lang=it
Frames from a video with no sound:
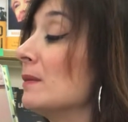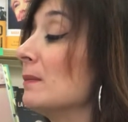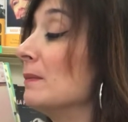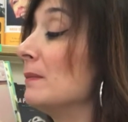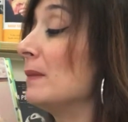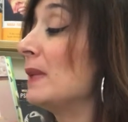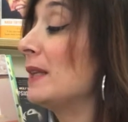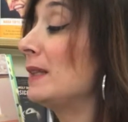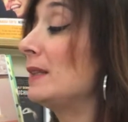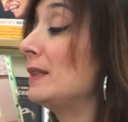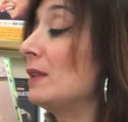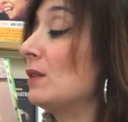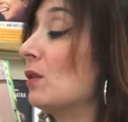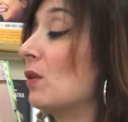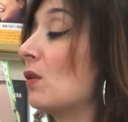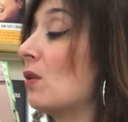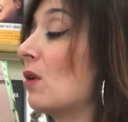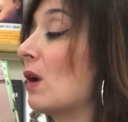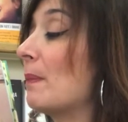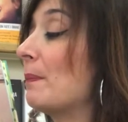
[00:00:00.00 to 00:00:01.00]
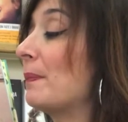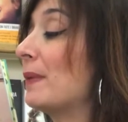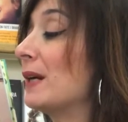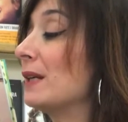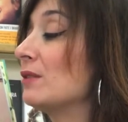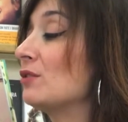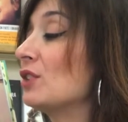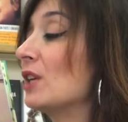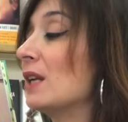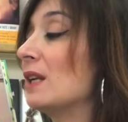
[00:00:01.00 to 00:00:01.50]
mettilo a
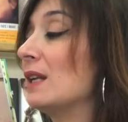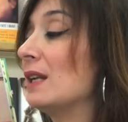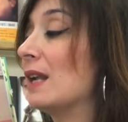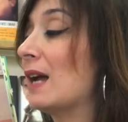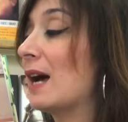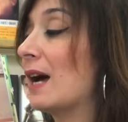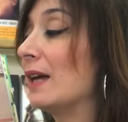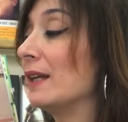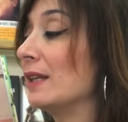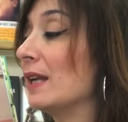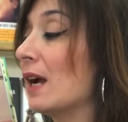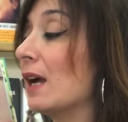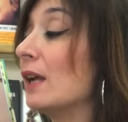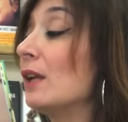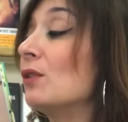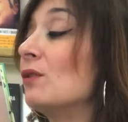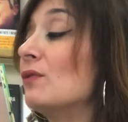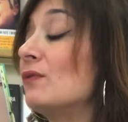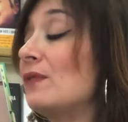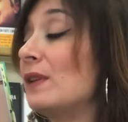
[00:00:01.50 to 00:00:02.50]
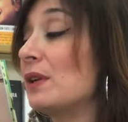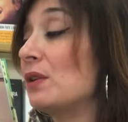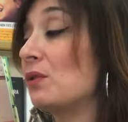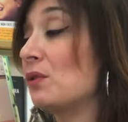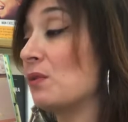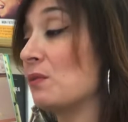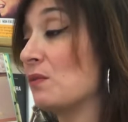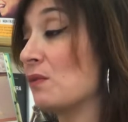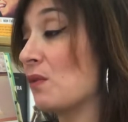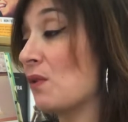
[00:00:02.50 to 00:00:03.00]
pancia all'aria e non
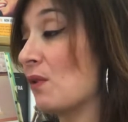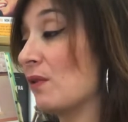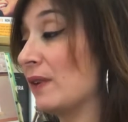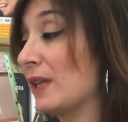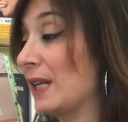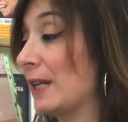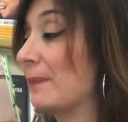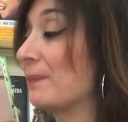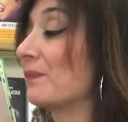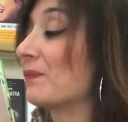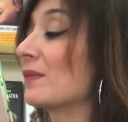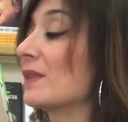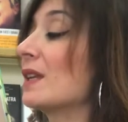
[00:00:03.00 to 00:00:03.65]
farlo muovere.